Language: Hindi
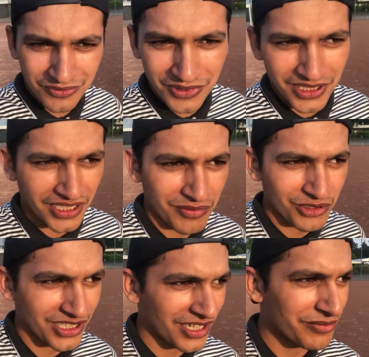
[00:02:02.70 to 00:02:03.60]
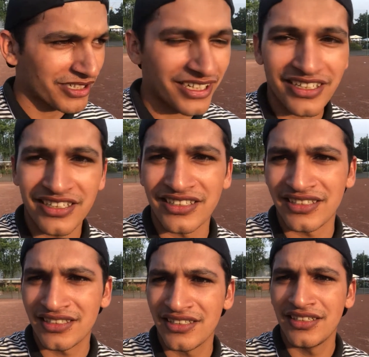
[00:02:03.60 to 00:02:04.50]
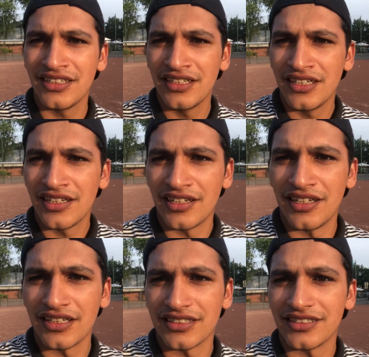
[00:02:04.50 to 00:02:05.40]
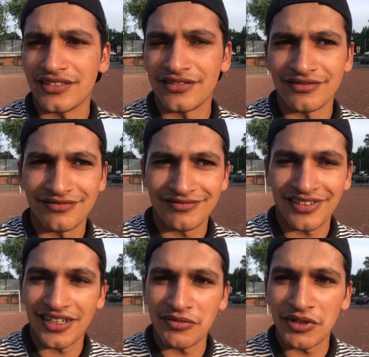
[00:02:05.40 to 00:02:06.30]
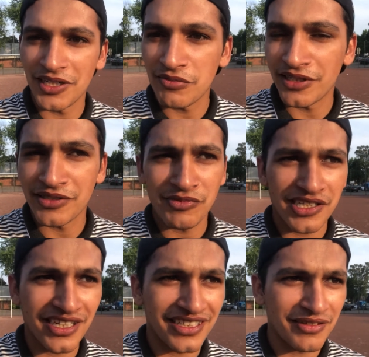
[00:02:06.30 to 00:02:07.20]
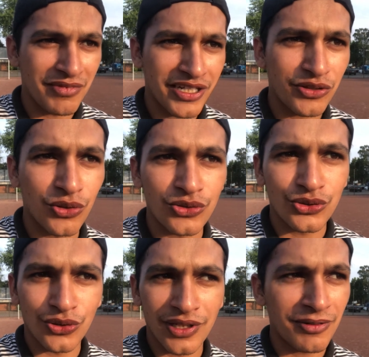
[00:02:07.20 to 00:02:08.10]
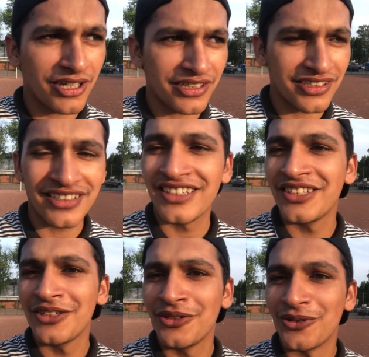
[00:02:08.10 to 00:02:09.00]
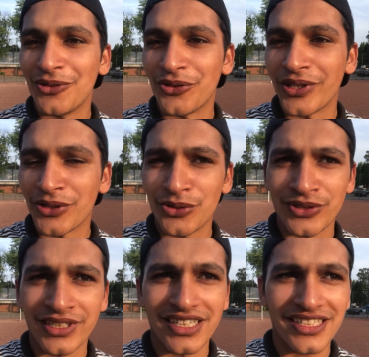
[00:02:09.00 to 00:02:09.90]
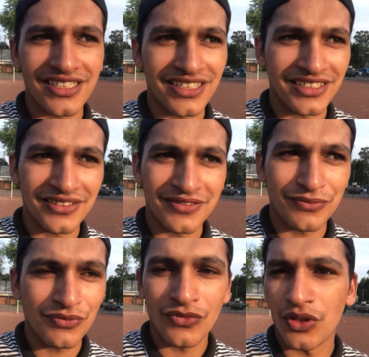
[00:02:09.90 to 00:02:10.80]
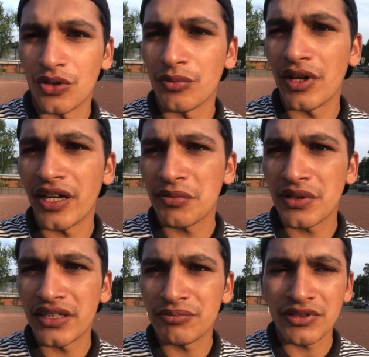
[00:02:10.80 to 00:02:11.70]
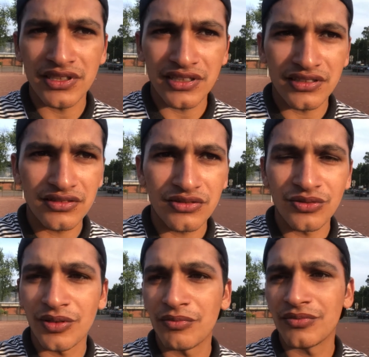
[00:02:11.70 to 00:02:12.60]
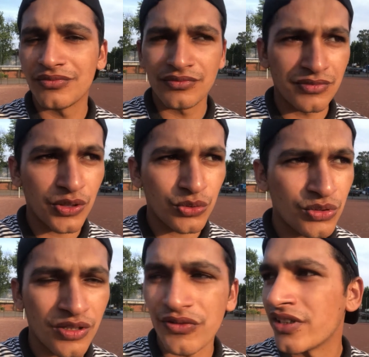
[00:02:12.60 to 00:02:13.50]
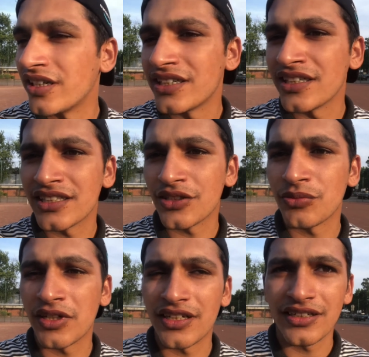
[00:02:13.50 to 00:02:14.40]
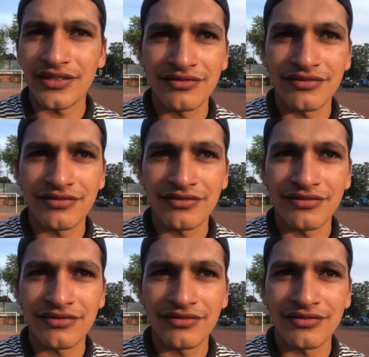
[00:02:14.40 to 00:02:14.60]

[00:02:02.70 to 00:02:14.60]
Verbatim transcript: हूँ पता नहीं अब मुझे कहाँ पे खड़ा करते हैं लेकिन हाँ मैंने बैटिंग में क्या किया मैंने दो चौके मारे और एक दो सिंगल्स ली और मैं आया भी एंड पे था क्योंकि मैं खुद कॉन्फिडेंट नहीं था तो मैंने